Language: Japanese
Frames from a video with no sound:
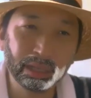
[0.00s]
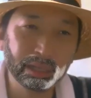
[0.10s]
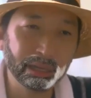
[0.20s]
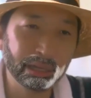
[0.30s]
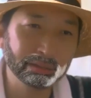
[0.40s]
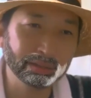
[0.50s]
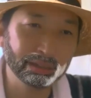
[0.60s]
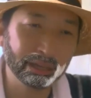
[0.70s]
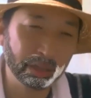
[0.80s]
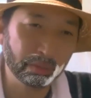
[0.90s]
いかかるんだ
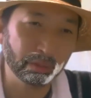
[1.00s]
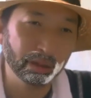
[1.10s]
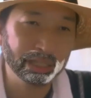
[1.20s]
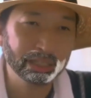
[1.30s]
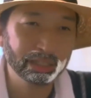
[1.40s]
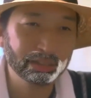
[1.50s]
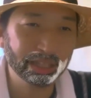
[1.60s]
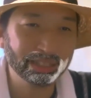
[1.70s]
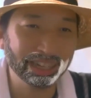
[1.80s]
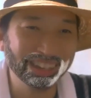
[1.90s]
けど、1日くら
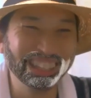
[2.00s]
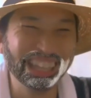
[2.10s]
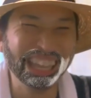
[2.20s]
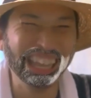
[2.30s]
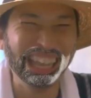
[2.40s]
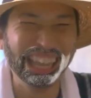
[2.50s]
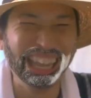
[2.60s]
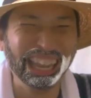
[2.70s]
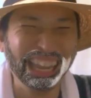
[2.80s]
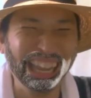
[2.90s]
いしたら、グ
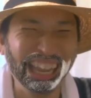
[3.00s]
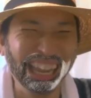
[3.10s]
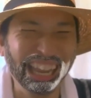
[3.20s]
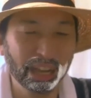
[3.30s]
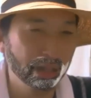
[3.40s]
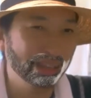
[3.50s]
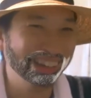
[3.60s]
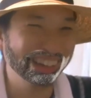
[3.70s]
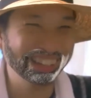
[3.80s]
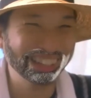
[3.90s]
せー、
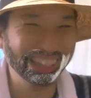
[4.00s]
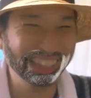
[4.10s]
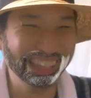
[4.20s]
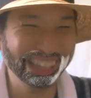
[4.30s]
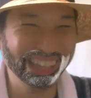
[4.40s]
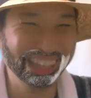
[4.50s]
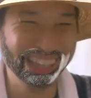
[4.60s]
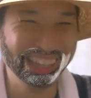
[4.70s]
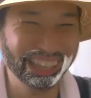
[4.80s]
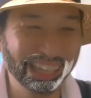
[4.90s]

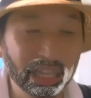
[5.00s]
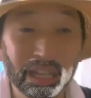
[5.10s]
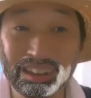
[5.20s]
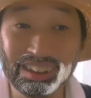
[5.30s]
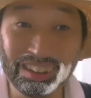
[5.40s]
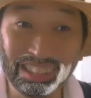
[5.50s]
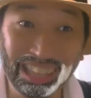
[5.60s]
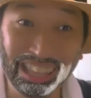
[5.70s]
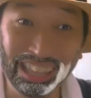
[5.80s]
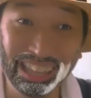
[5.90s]
グセー、
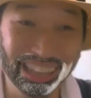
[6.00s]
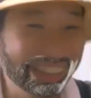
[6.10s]
グセー、